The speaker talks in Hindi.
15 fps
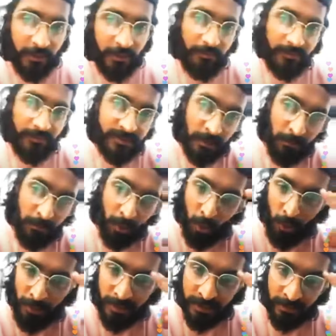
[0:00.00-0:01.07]
रहता है सब
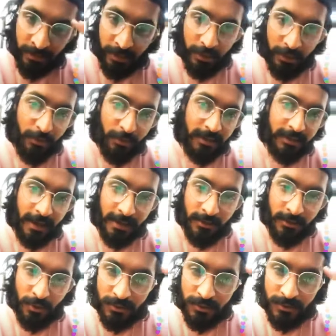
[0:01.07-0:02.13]
लोग को भेजे में ले लो बनता
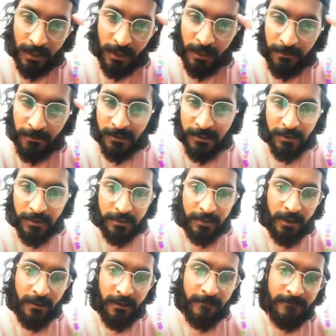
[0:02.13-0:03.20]
है जो ज़्यादा भेजे पे
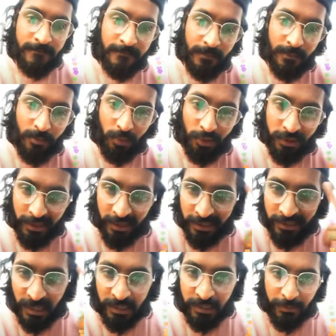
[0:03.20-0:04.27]
लेता ना बहुत
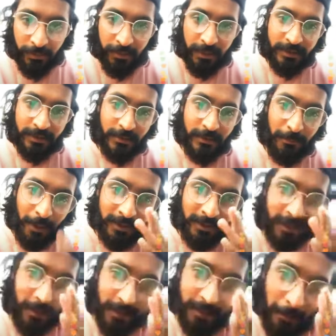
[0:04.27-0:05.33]
एड़े चाली पब्लिक है सिर्फ
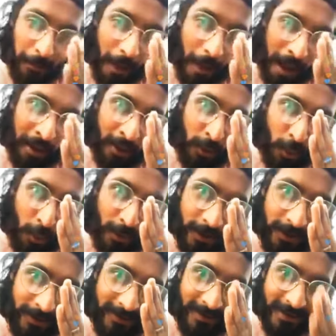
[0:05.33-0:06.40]
पैसा पैसा पागल हो
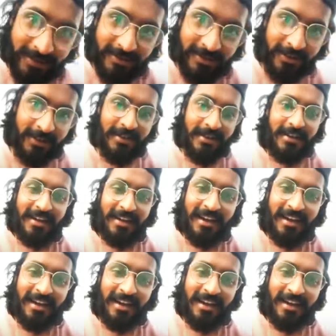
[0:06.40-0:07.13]
गई इंडस्ट्री